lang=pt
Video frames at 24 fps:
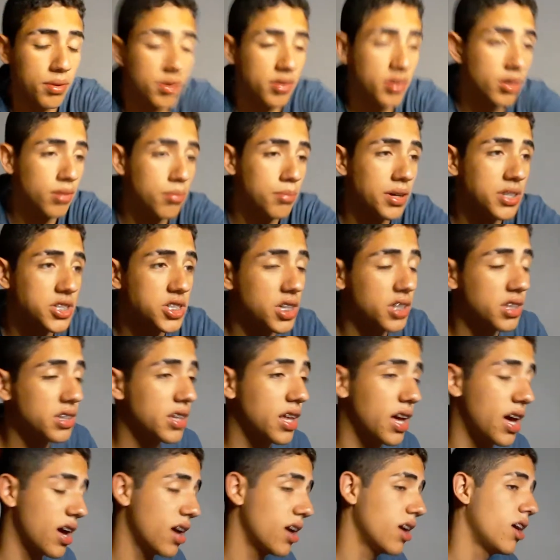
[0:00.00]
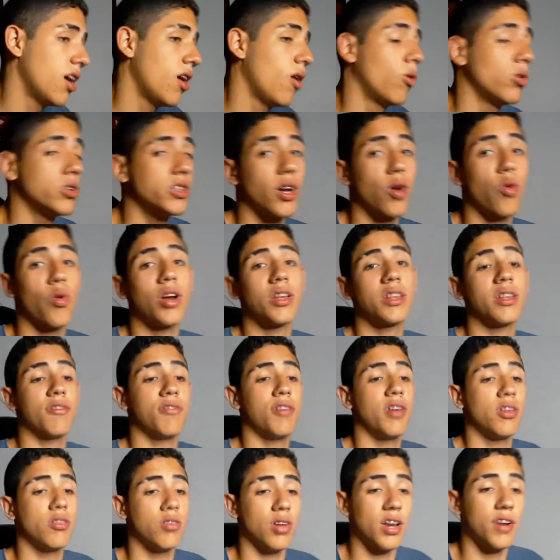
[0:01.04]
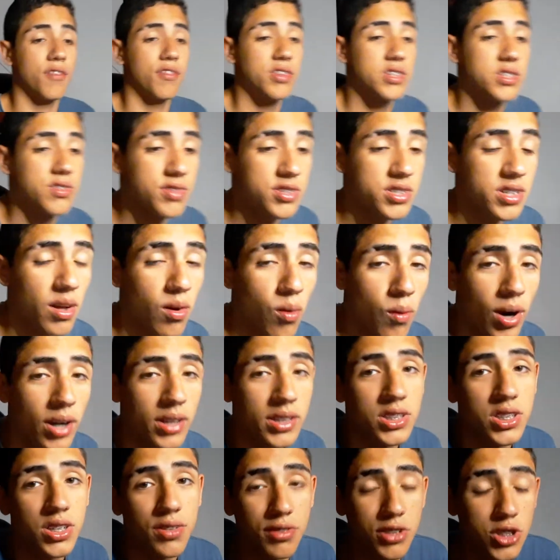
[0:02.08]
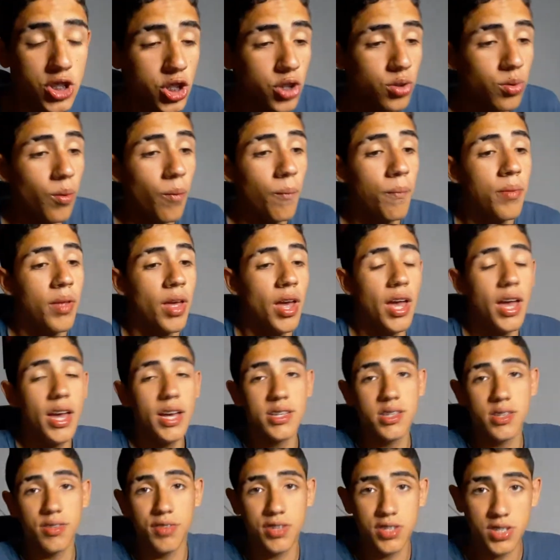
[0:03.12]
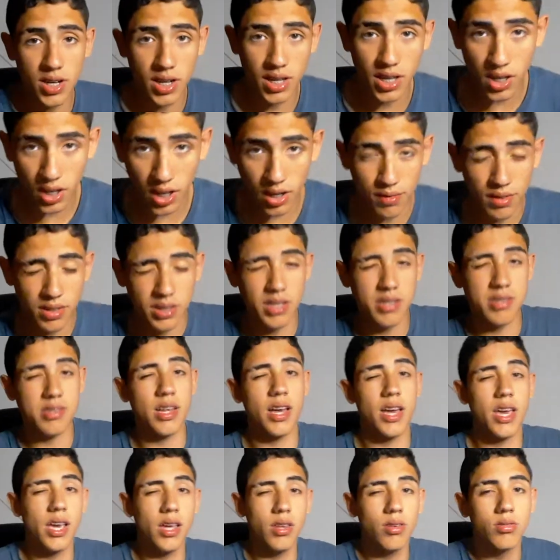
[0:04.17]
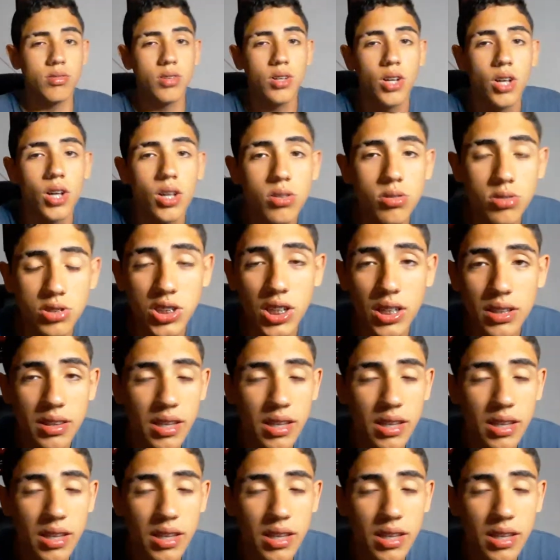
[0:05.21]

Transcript: preciso me adiantar. Hoje é quarta-feira, tô gravando esse vídeo na quarta, dia 21. Esse vídeo aqui, ele vai estar tá saindo no dia